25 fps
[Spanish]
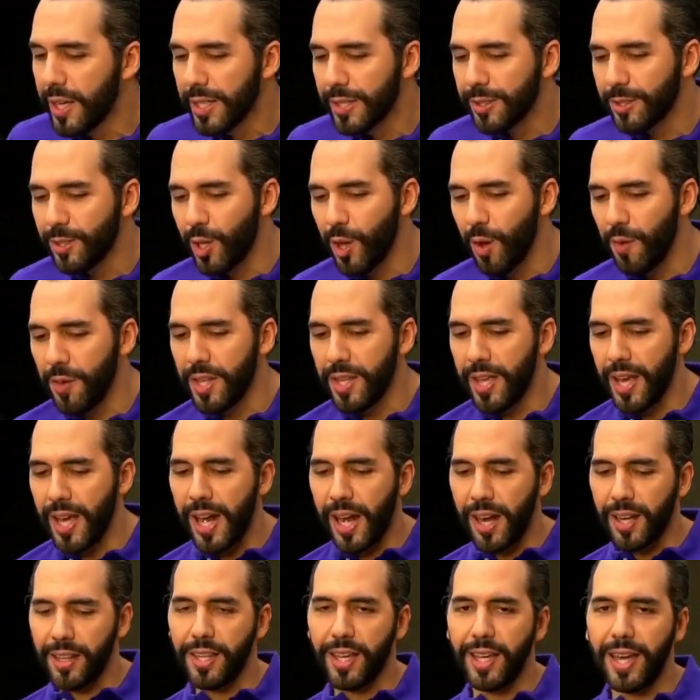Si yo
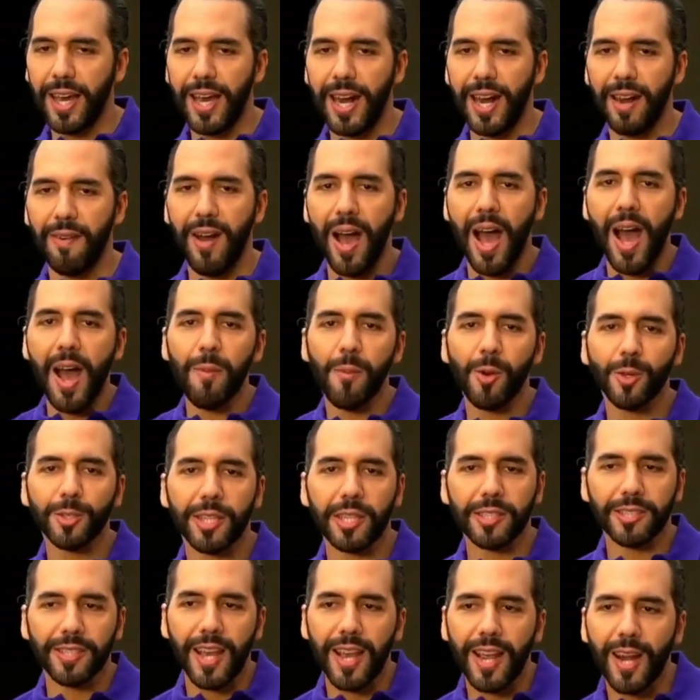viniera y les dijera, vamos
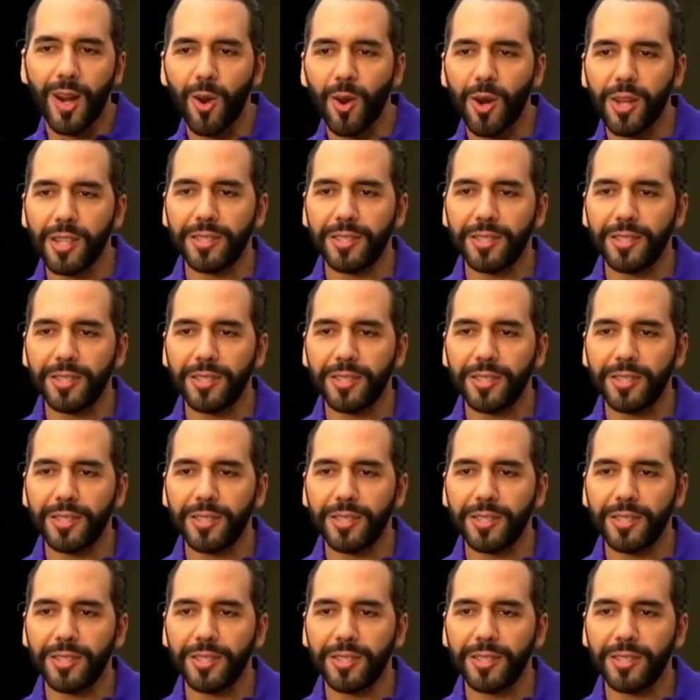a hacer lo